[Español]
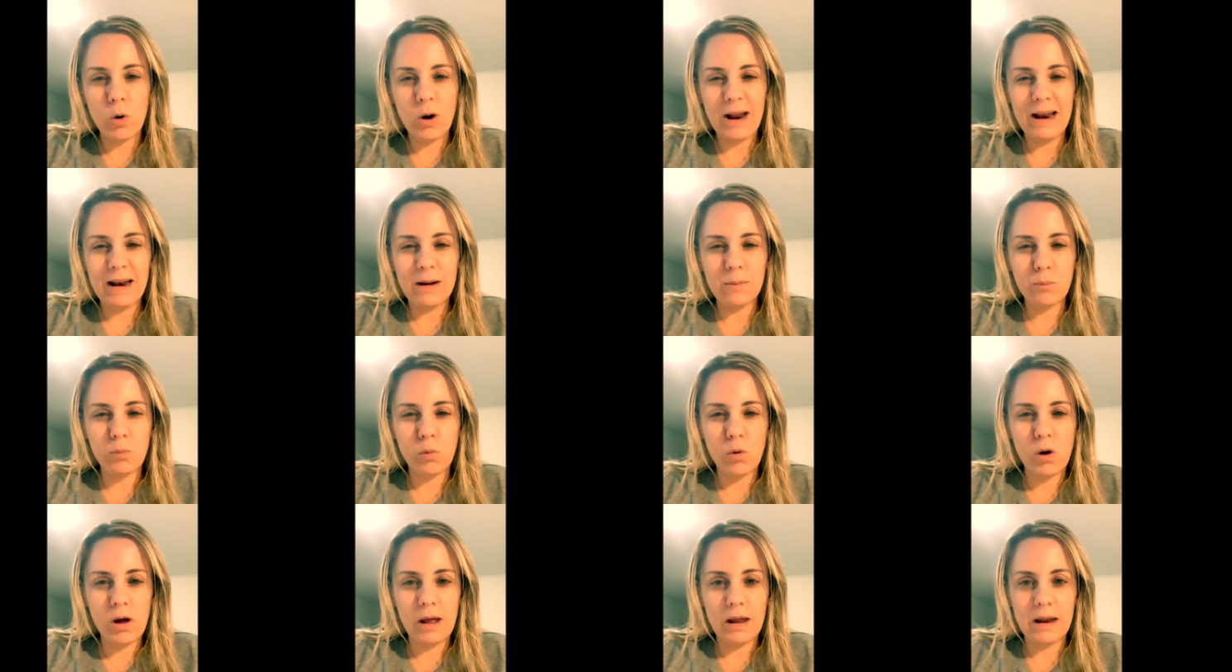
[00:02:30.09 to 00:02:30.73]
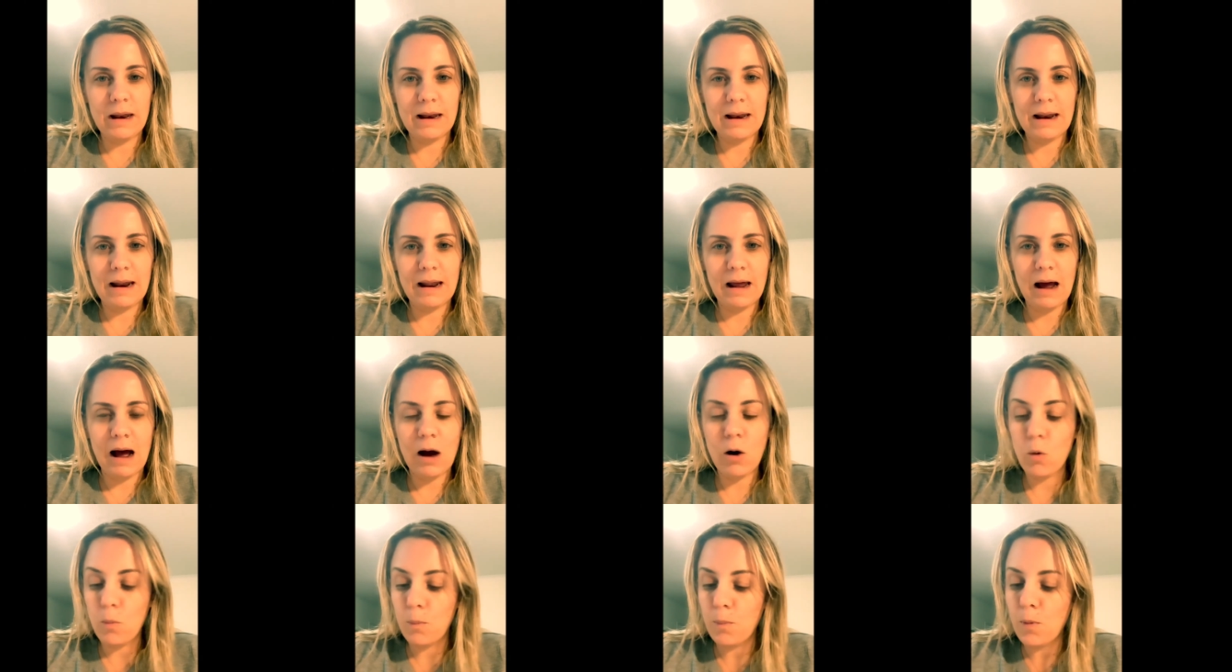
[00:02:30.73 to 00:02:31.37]
el, el
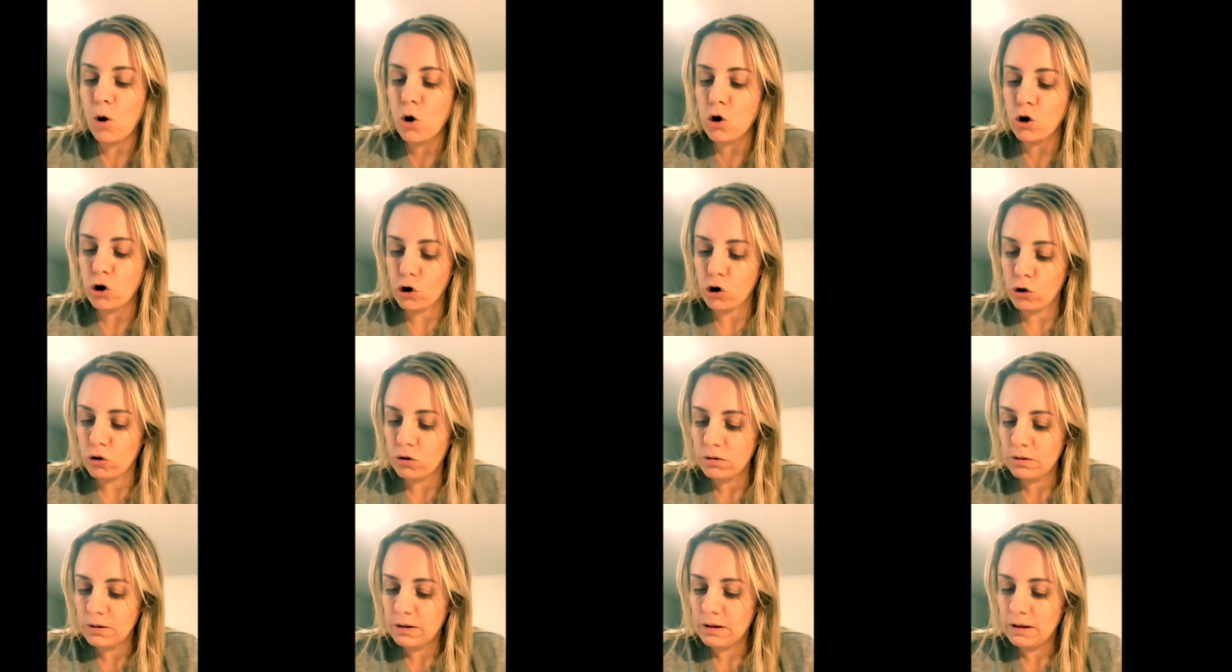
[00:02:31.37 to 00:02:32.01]
ajoporro,